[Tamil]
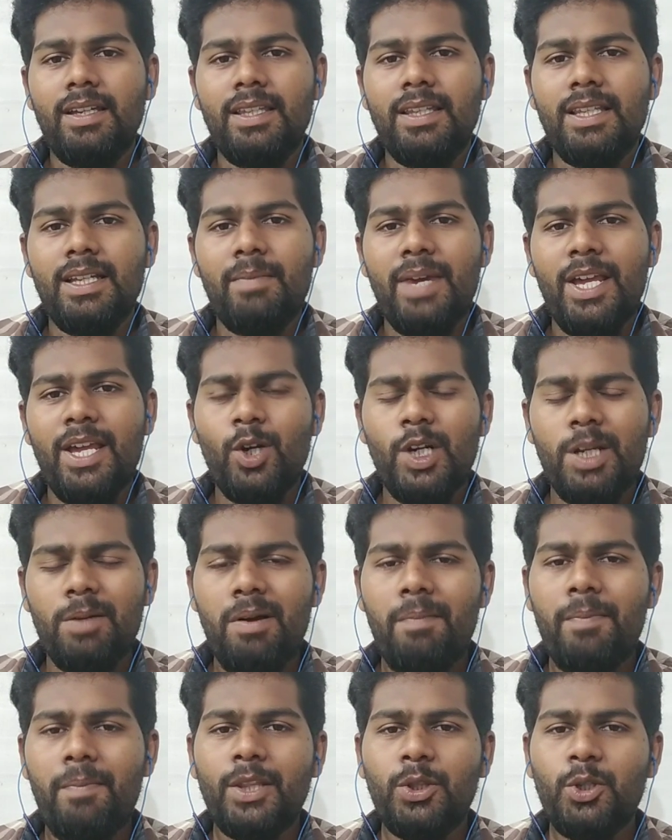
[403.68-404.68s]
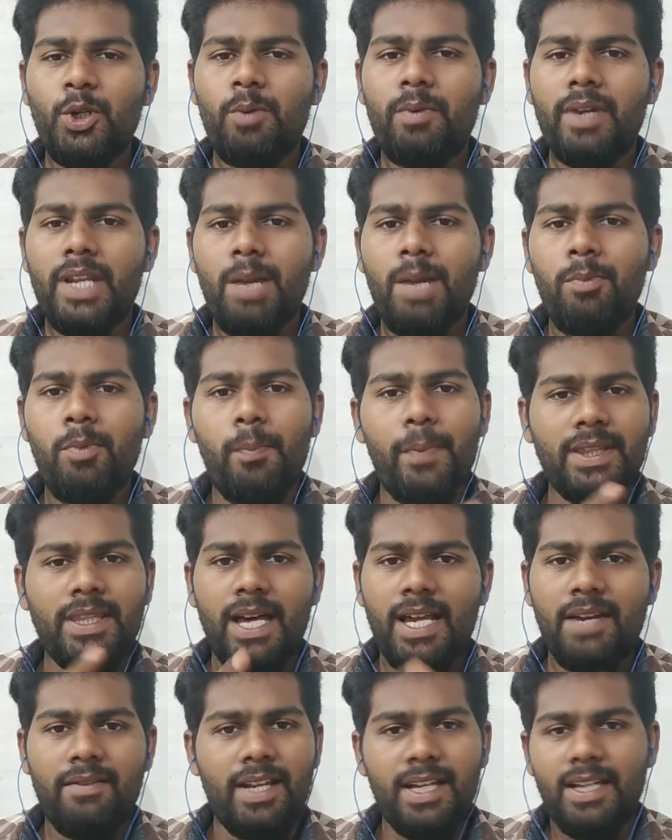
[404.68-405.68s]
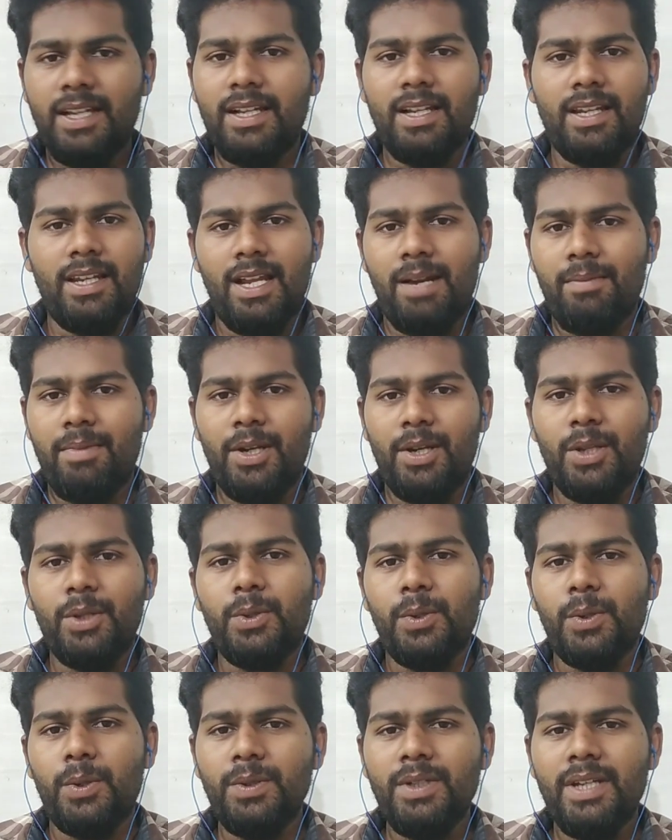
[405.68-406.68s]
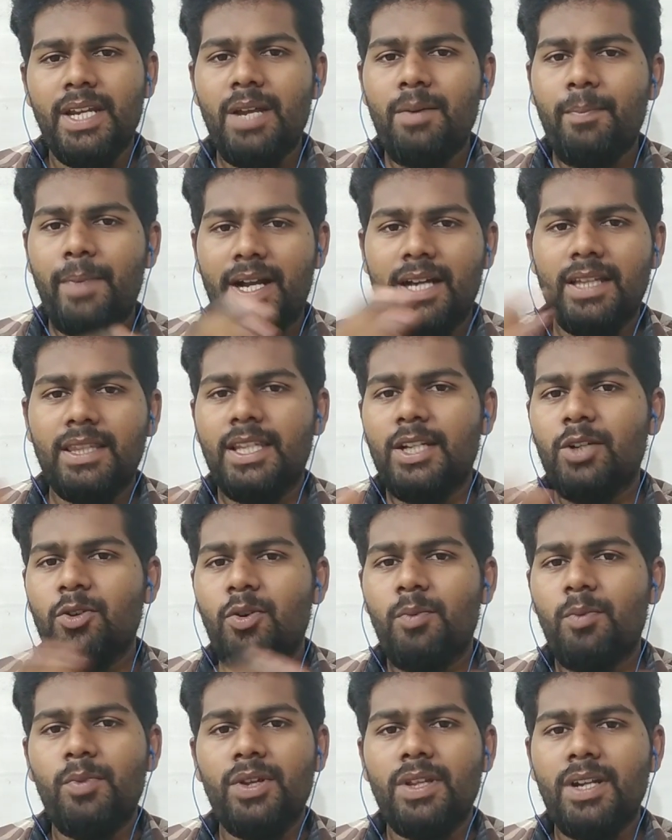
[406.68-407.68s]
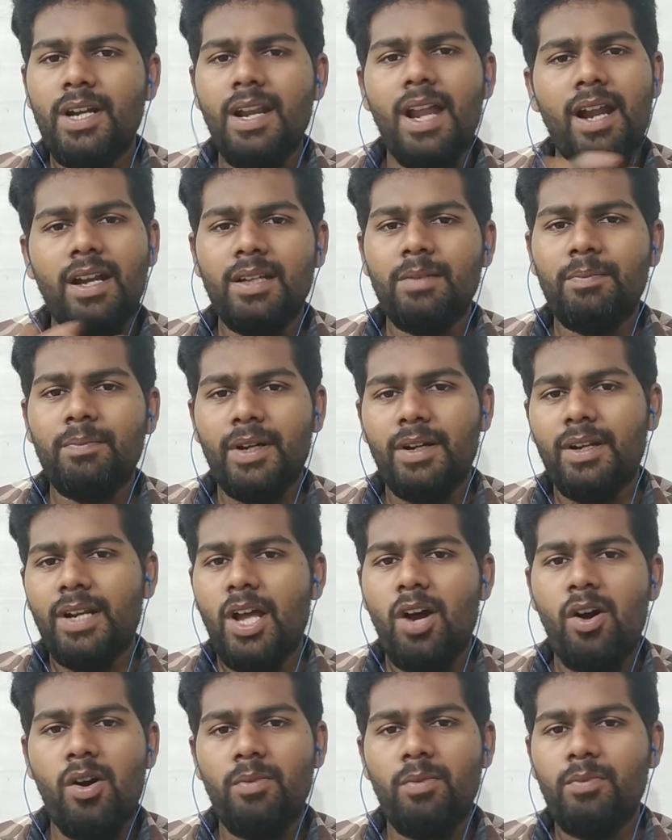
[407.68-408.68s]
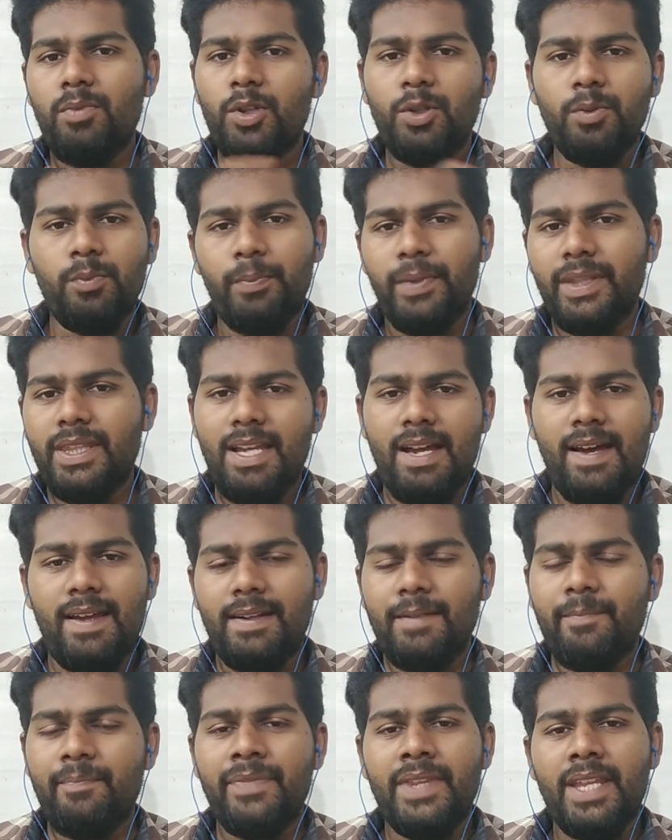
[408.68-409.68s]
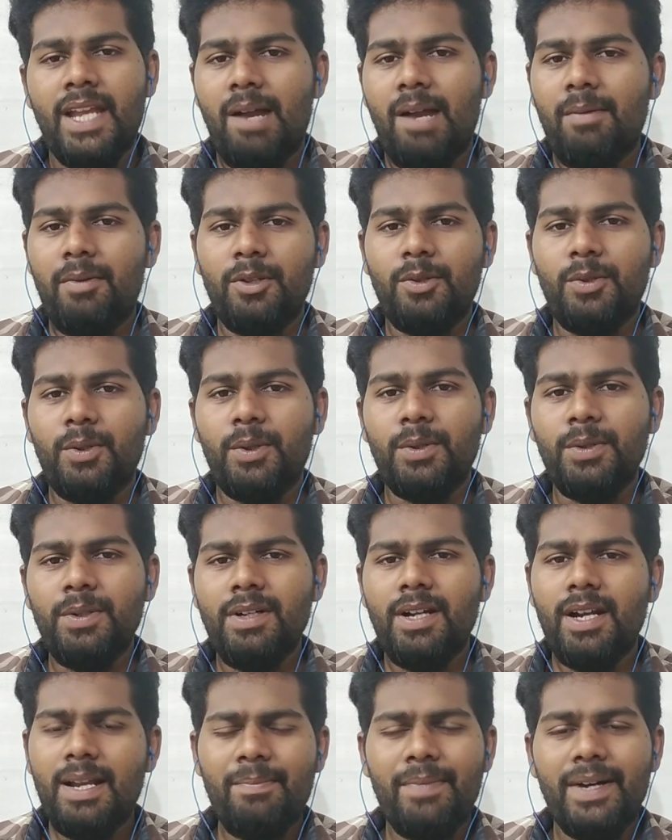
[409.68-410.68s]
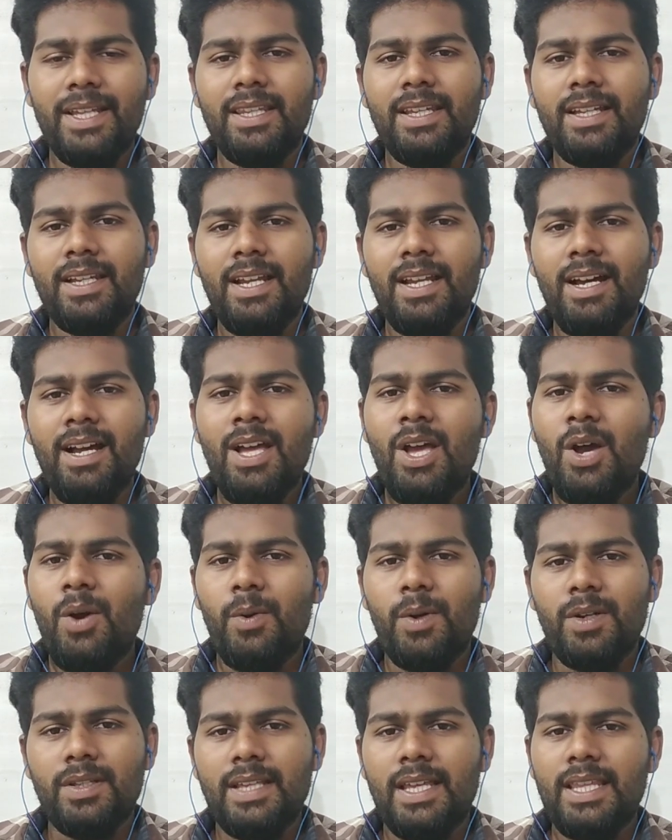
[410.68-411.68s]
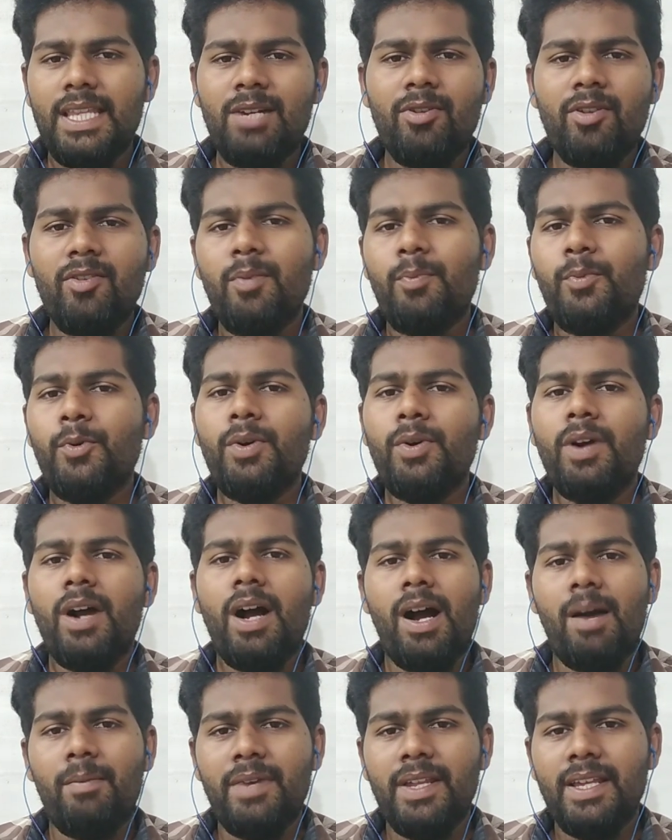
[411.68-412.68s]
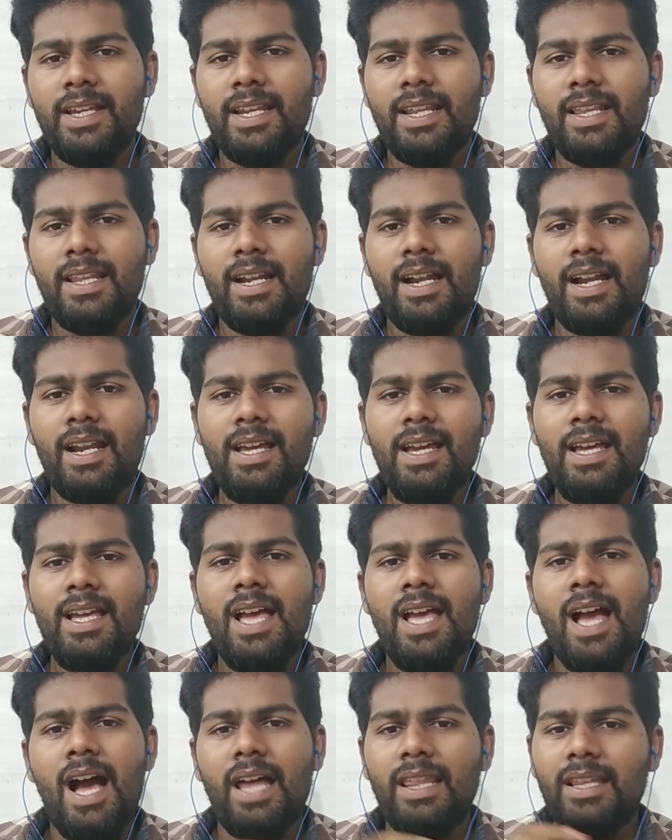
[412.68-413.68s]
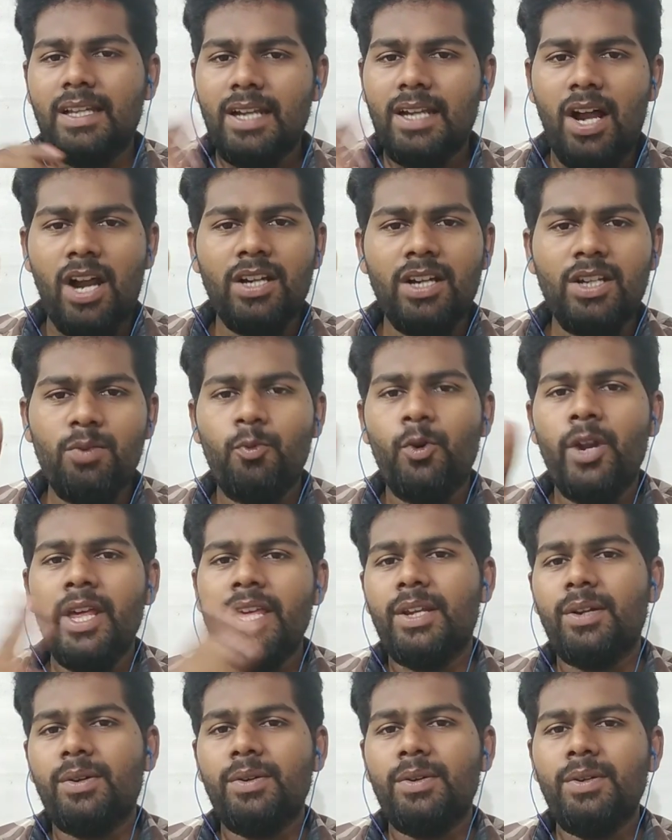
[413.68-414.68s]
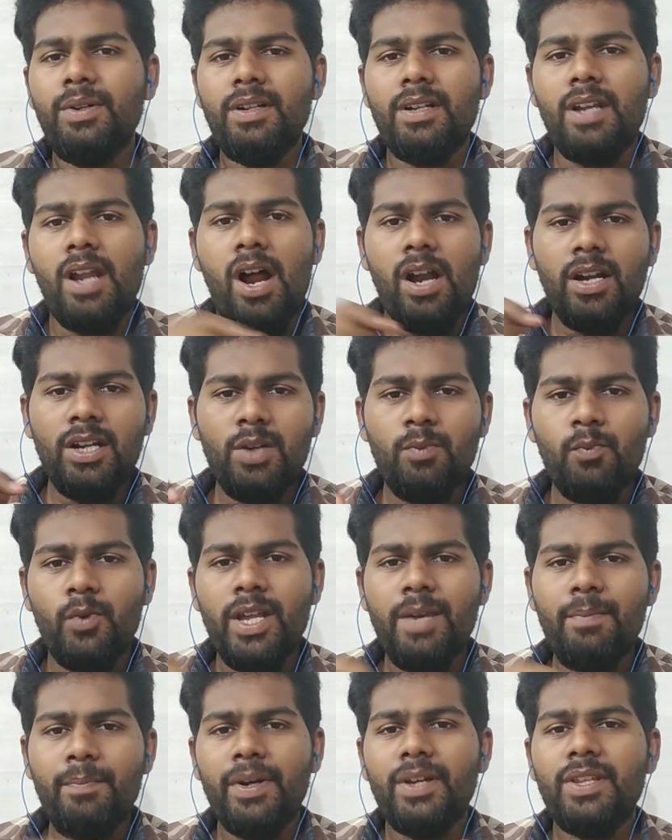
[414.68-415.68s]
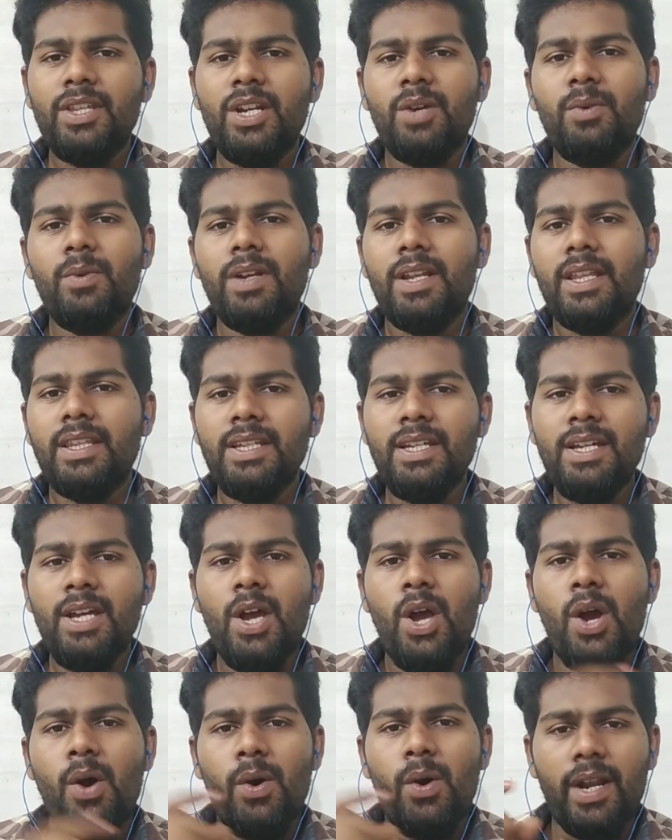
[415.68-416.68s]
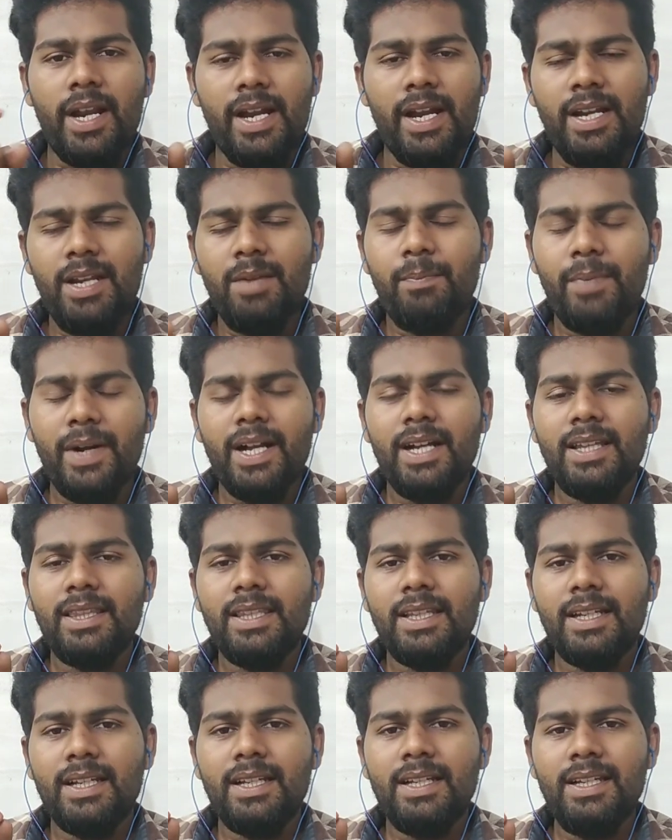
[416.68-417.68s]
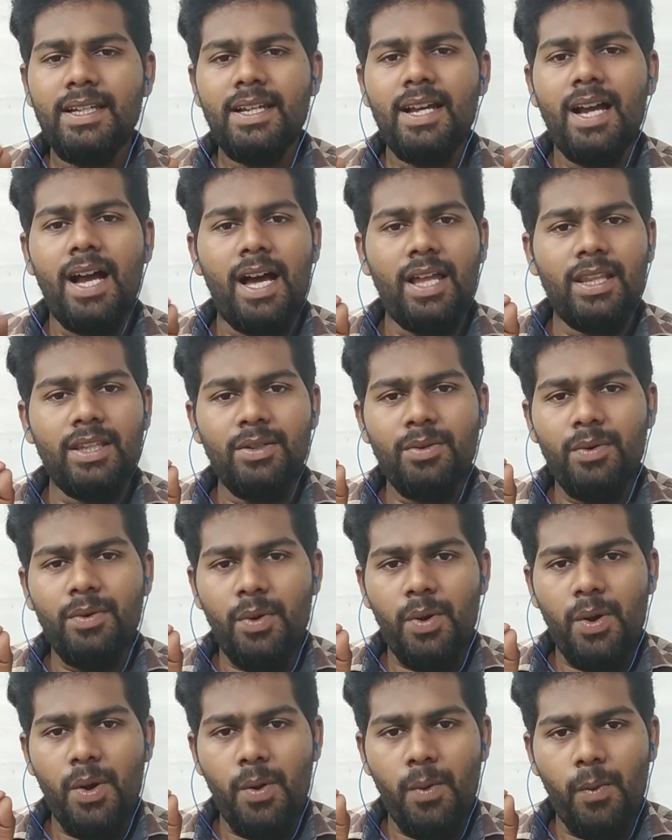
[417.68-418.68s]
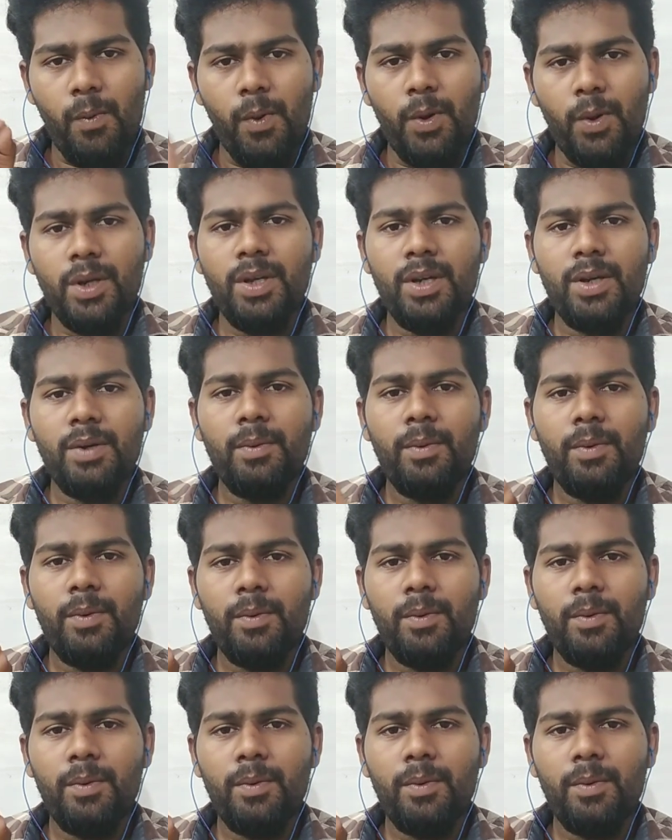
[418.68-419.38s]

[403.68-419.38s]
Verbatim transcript: இதை மேலோட்டமாக பார்த்தோம் அப்படின்னா முப்பத்தாறு விளக்குகள் அப்படின்னு தோணும் ஏன்னா பக்கத்திற்கு ஒம்பதுனா நான்கு பக்கம் நான் ஒம்பது முப்பத்தி ஆறு அப்படின்னு தோணும் ஆனால் பார்த்தீங்கன்னா ஒரு சதுர வடிவ பூங்கா அப்படிங்கிறதுனால அதுக்கு நான்கு முனை இருக்கும் நான்கு முனை பகுதியில் உள்ளது ரெண்டு பக்கத்திற்கு அது ஒரு